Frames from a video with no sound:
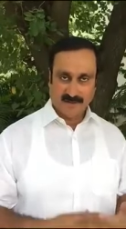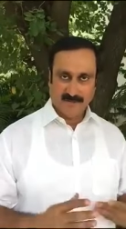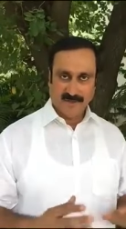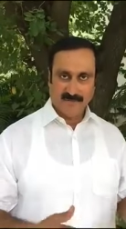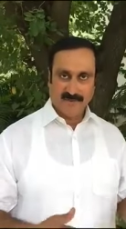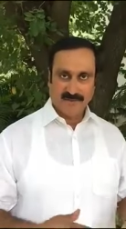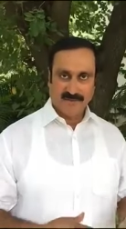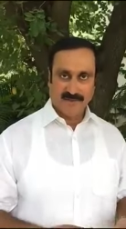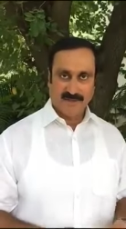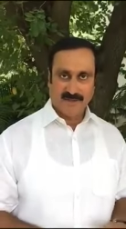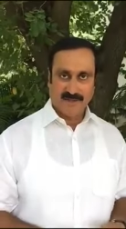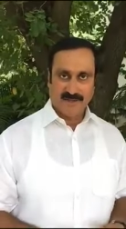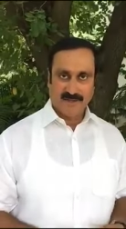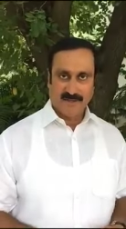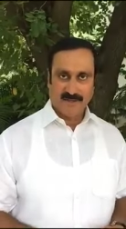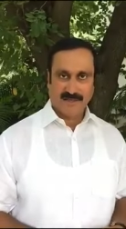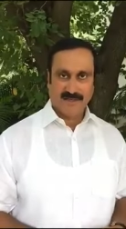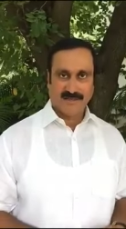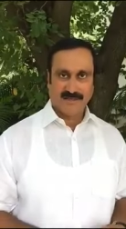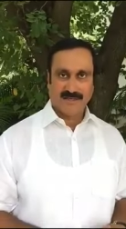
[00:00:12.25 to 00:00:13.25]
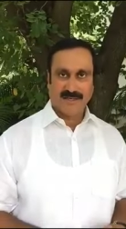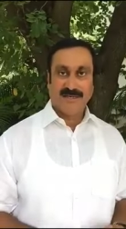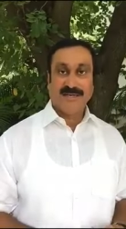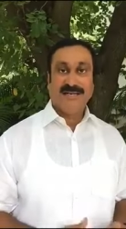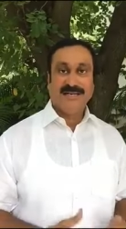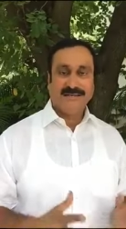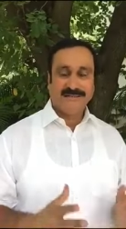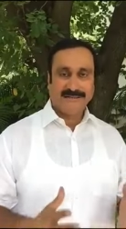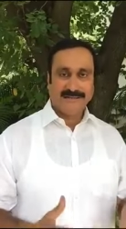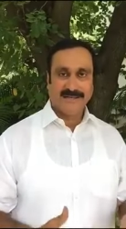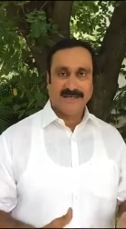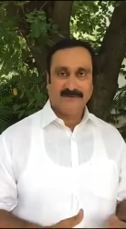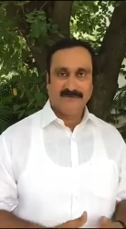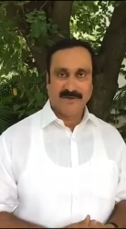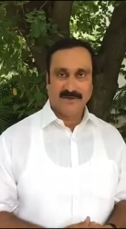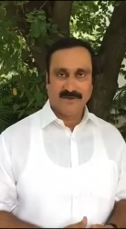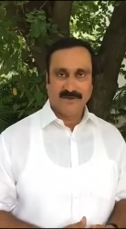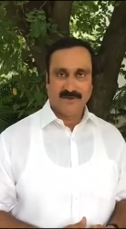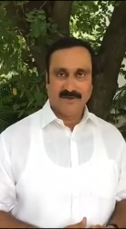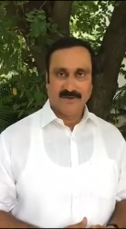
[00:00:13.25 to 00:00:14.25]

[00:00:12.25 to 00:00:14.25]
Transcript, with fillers: சமீபத்தில் நடந்த நீட் தேர்வு